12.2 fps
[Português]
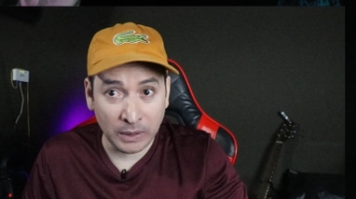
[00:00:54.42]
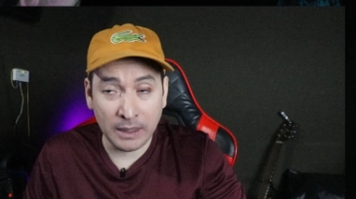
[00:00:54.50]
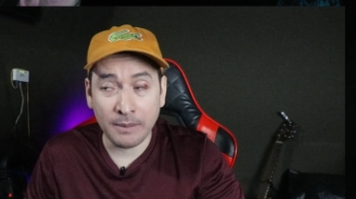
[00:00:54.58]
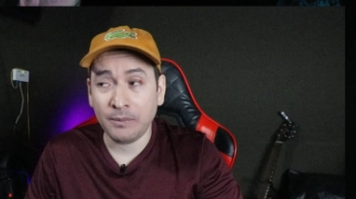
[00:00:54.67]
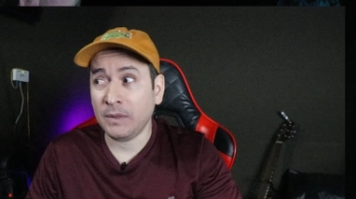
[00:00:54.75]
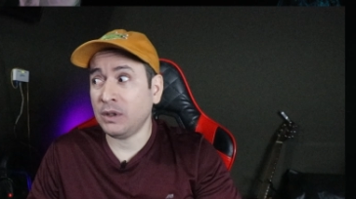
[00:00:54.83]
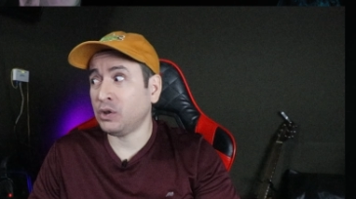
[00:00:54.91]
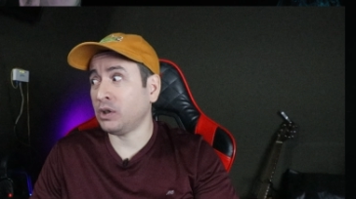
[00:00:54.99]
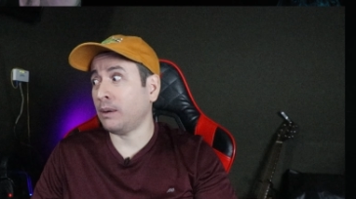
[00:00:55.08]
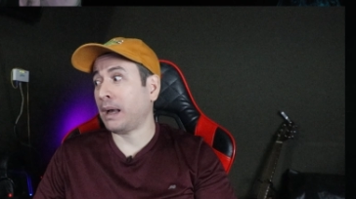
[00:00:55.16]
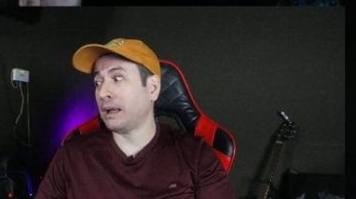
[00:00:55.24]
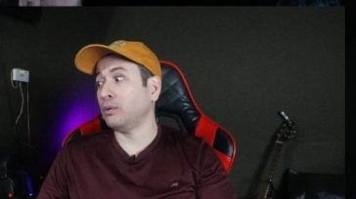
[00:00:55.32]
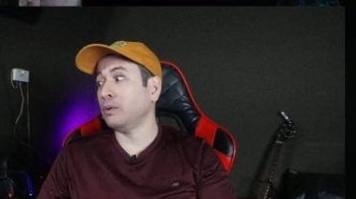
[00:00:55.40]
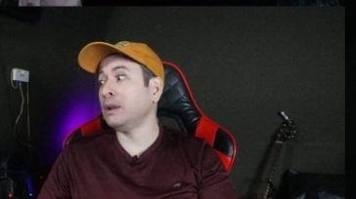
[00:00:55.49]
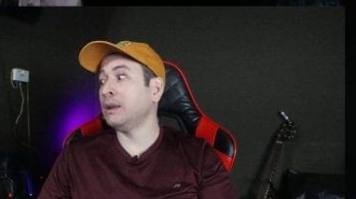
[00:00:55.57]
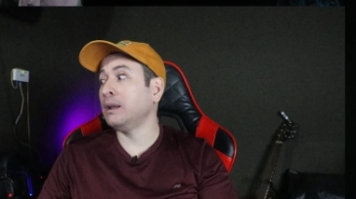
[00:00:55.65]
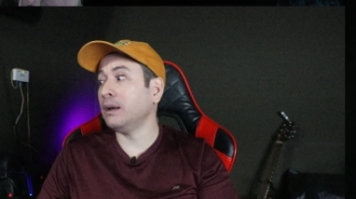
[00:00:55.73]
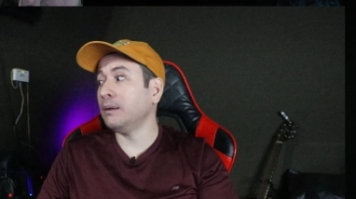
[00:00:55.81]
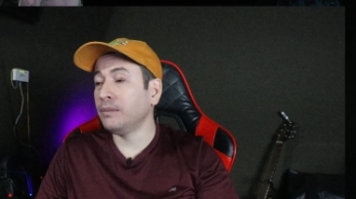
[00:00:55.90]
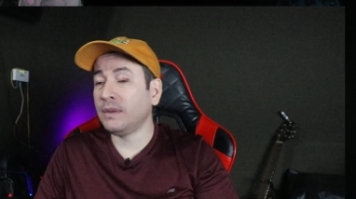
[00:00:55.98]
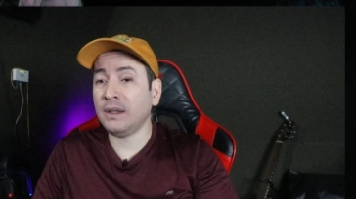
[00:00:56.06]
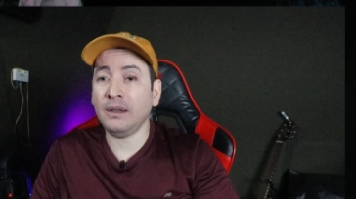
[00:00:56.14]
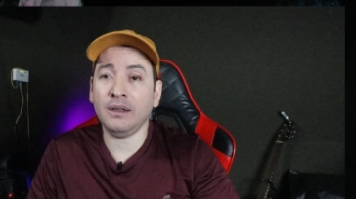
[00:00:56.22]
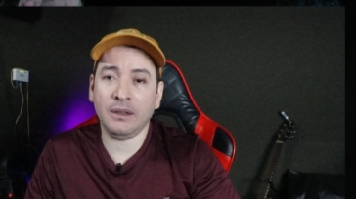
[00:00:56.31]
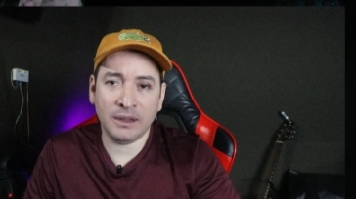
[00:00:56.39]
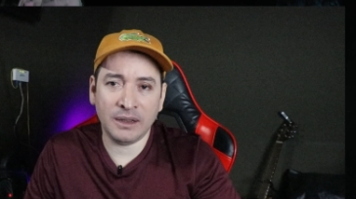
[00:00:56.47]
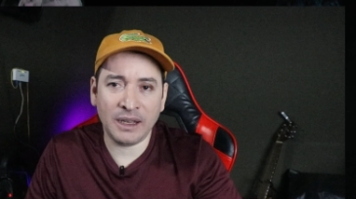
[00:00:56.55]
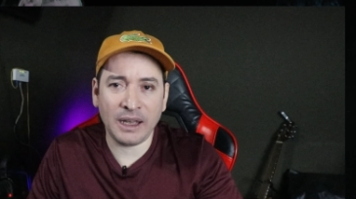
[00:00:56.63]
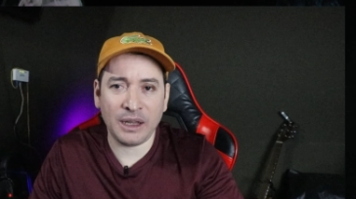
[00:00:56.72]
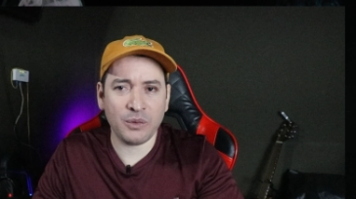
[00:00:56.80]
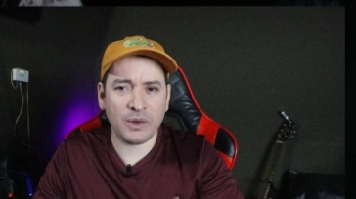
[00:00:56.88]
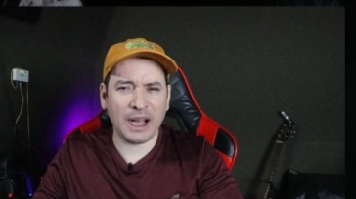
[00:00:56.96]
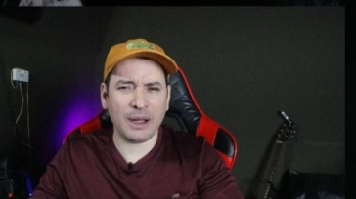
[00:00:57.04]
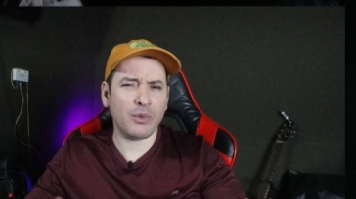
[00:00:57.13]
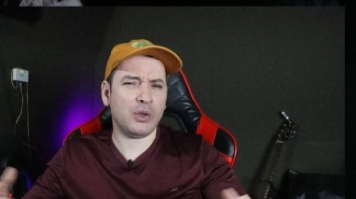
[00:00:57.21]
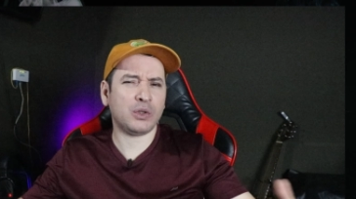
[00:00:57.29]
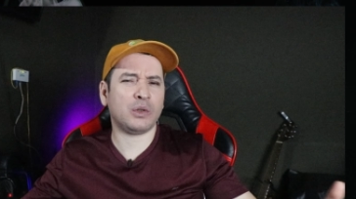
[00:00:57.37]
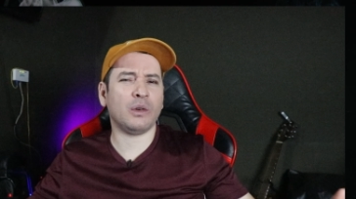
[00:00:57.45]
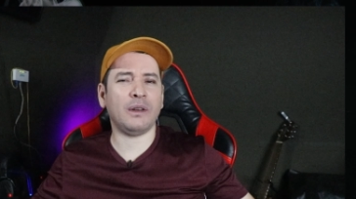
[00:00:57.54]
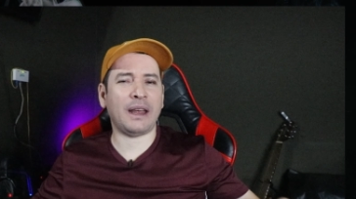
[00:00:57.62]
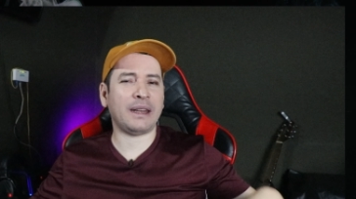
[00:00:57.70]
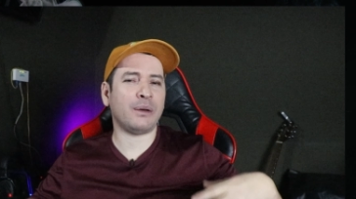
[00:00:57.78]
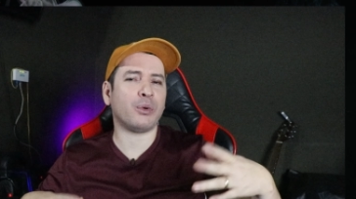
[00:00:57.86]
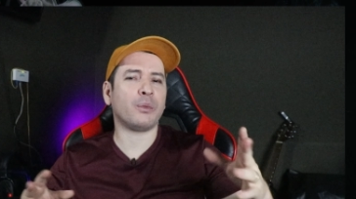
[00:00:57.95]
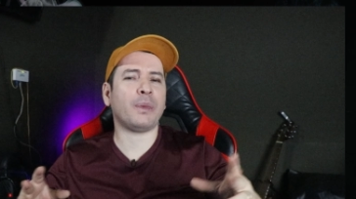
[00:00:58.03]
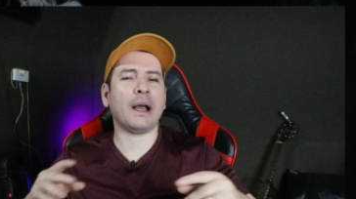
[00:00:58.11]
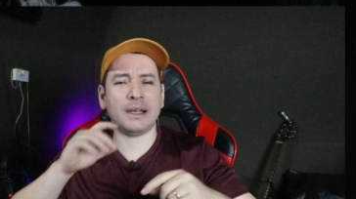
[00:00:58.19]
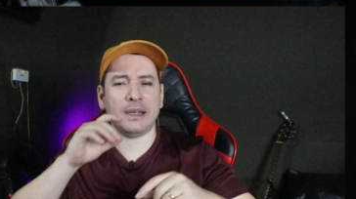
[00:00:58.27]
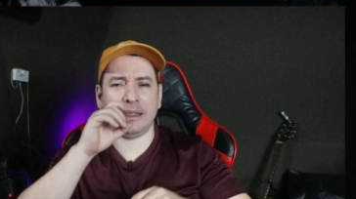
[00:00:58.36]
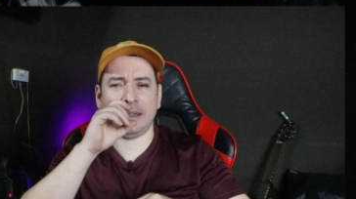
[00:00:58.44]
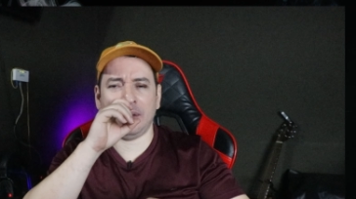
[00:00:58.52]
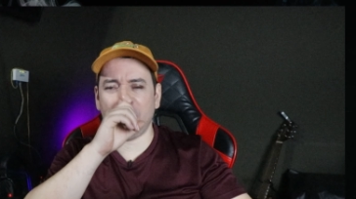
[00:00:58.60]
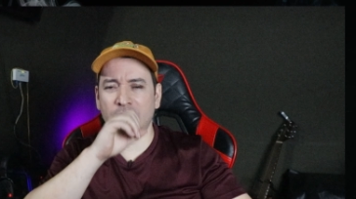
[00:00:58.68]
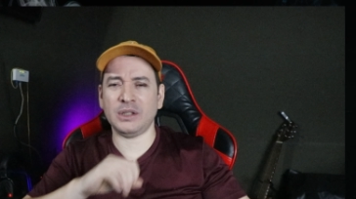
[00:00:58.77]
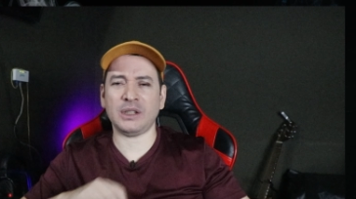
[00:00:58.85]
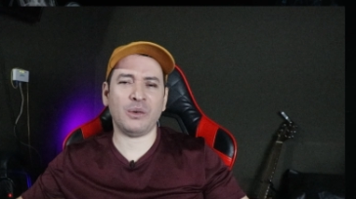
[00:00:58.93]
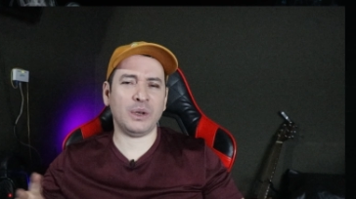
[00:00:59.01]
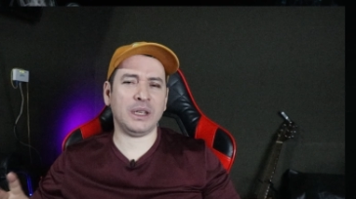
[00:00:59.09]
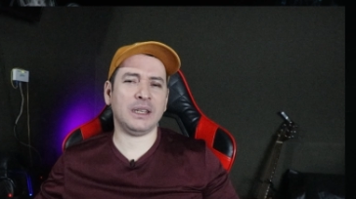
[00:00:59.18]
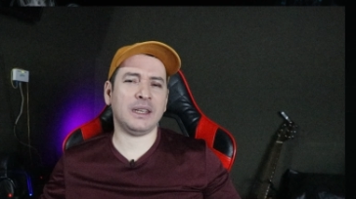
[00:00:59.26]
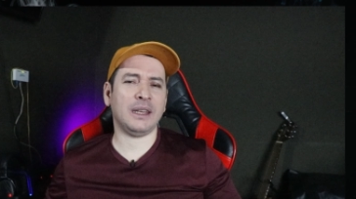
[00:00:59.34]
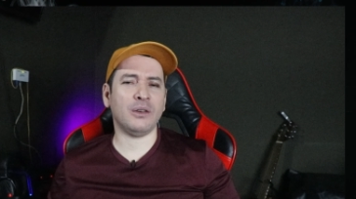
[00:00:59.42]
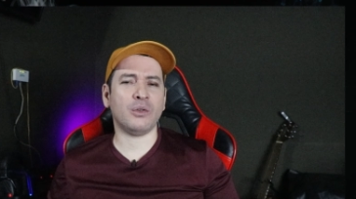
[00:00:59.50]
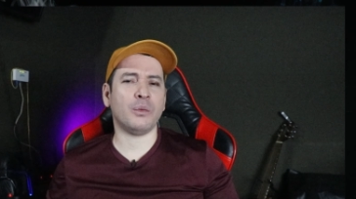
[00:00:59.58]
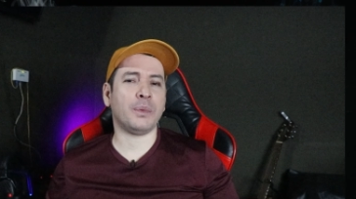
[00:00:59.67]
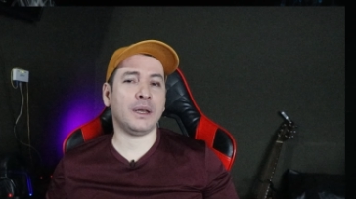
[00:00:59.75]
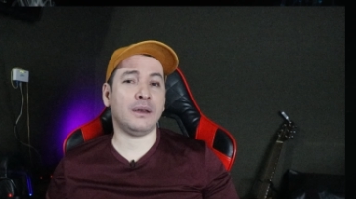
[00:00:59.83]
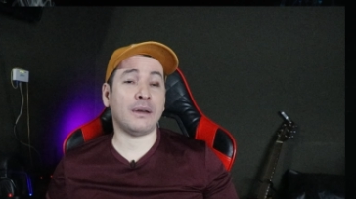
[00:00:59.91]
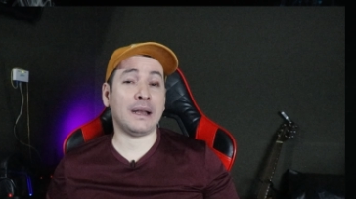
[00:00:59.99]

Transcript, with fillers: né? chamado Drum Team, né? Aí o cara mostrou lá na propaganda, eu vou deixar o link aí, eu comprei no